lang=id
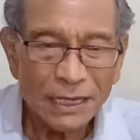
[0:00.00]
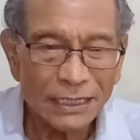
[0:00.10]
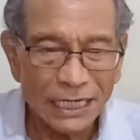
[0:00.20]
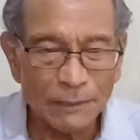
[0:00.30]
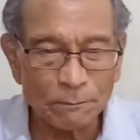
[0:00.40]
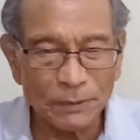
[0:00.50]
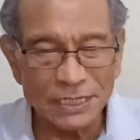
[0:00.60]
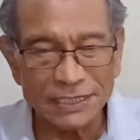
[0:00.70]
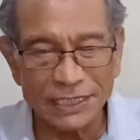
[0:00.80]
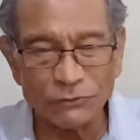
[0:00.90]
Dari
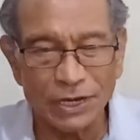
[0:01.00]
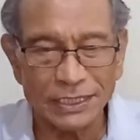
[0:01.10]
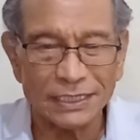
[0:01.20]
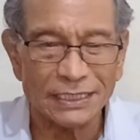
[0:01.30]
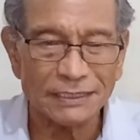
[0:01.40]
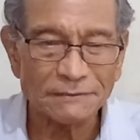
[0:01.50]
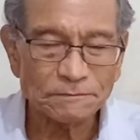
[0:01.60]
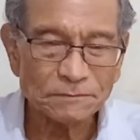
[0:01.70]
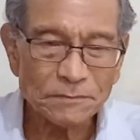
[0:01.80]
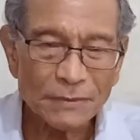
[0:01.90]
peristiwa ini,
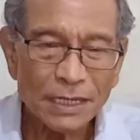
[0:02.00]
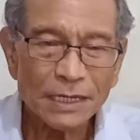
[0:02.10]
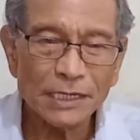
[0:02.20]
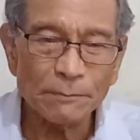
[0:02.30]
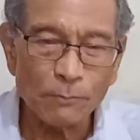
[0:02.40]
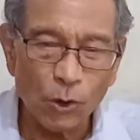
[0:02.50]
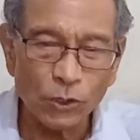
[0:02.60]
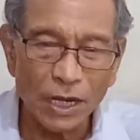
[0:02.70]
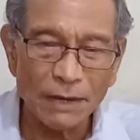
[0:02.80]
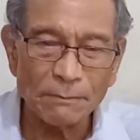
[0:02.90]

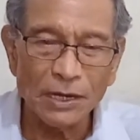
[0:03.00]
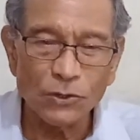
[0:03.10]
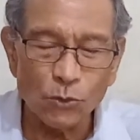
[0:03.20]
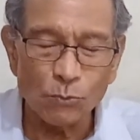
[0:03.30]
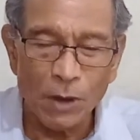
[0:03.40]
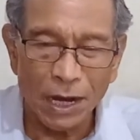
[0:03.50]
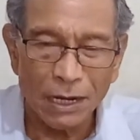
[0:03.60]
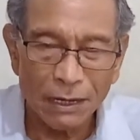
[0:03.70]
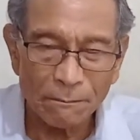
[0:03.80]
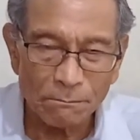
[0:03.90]
Deborah
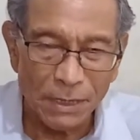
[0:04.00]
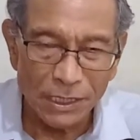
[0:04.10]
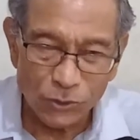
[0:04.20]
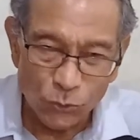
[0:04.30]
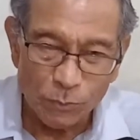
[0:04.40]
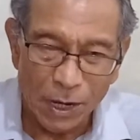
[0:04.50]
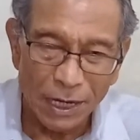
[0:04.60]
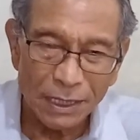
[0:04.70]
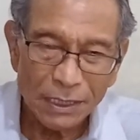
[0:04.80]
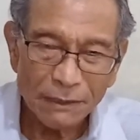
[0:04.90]
mengubah,
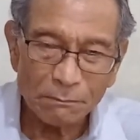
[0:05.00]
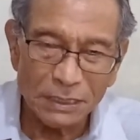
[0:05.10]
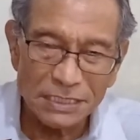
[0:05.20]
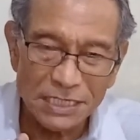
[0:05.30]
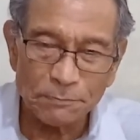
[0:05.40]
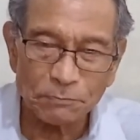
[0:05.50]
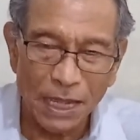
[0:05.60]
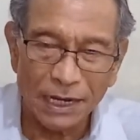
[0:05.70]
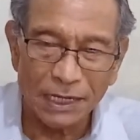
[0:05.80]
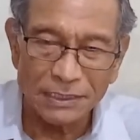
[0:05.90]
mengubah,
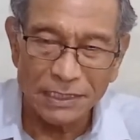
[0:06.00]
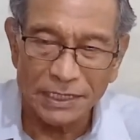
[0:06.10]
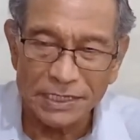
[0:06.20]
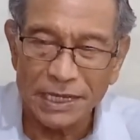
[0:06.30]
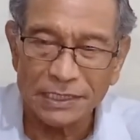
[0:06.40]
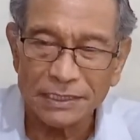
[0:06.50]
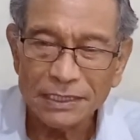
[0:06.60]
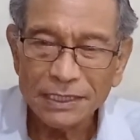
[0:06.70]
menciptakan nyanyian